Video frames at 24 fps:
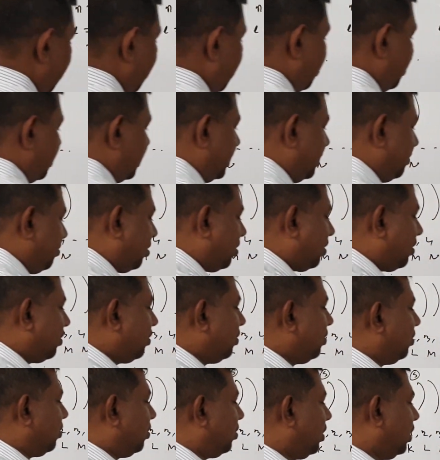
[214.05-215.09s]
হলো দিয়ে বলা
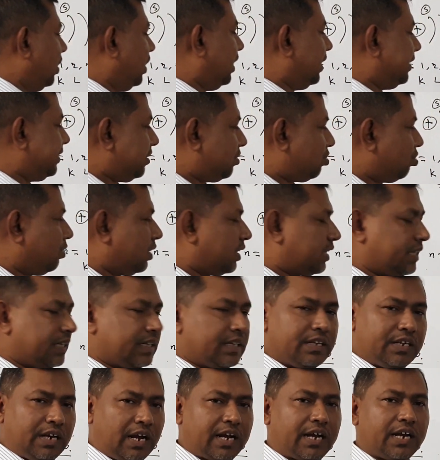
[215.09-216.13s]
হলো যে তোমাকে
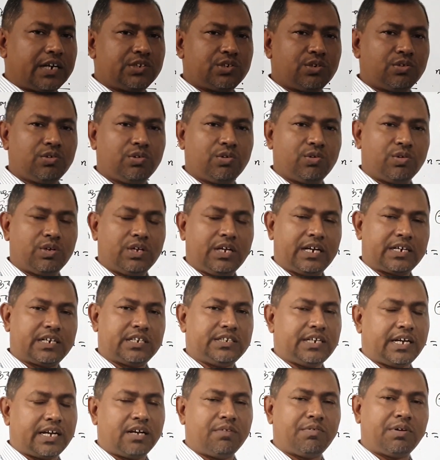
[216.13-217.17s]
রাখার জন্য একটা
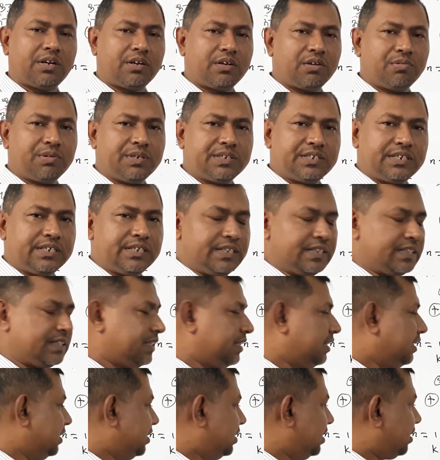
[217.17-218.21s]
জায়গা বানানো হয়েছে
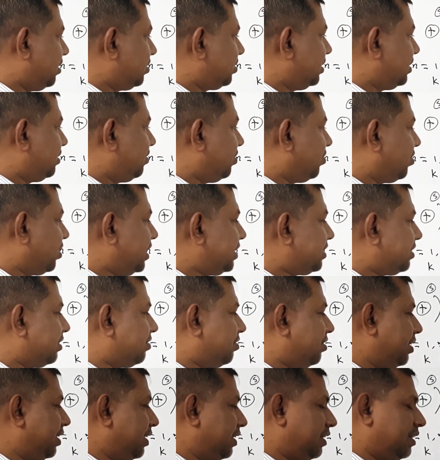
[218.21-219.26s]
সেটা হচ্ছে ফোর এস আর
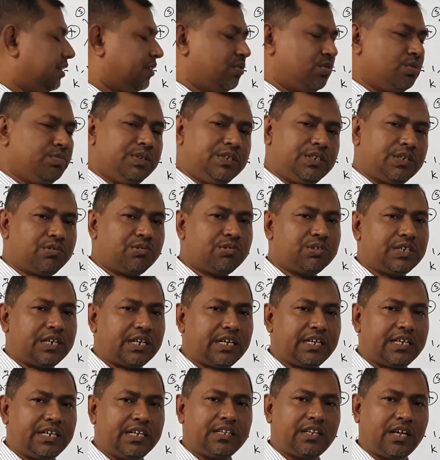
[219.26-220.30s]
থ্রি তুমি যে কোনো
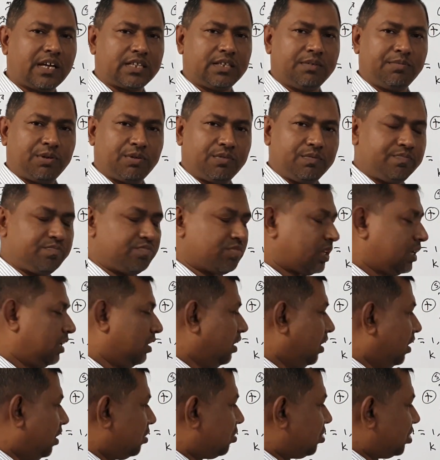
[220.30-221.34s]
জায়গায় গিয়ে থাকতে পারো
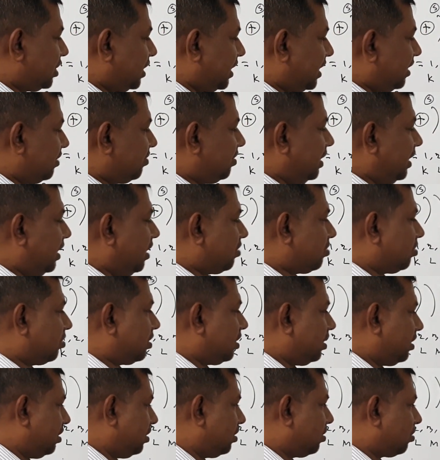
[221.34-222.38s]
তো সেক্ষেত্রে
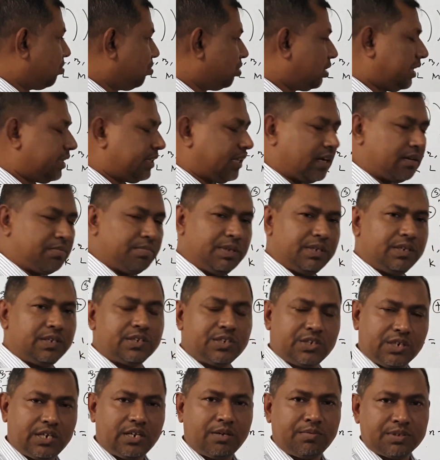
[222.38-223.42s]
ইলেকট্রনটা কোথায় থাকবে
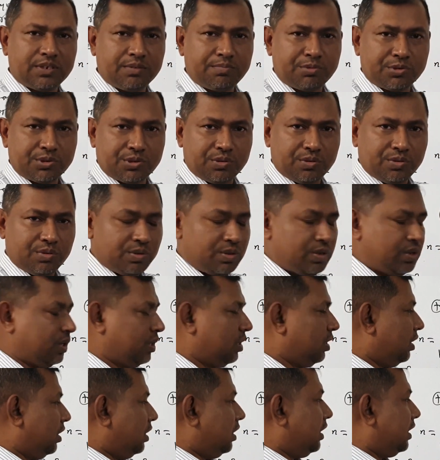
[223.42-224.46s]
সেটা আমাদের প্রশ্ন
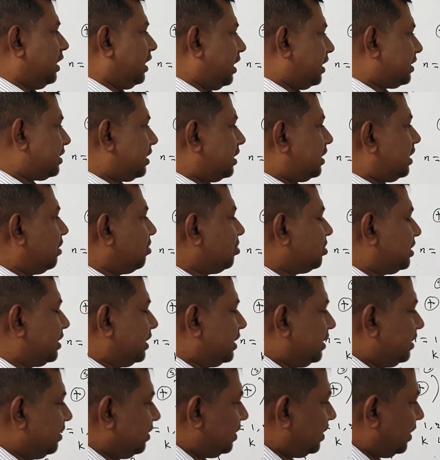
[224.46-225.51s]
এর আনসারটা হচ্ছে
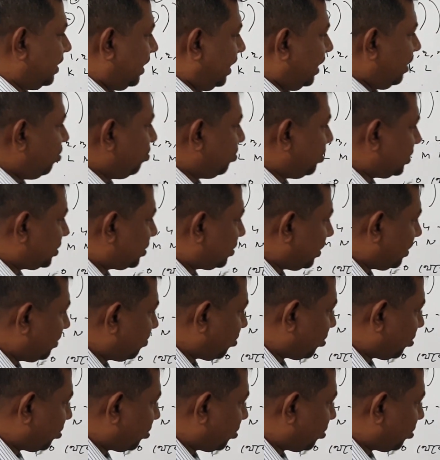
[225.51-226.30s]
এই উপস্তরের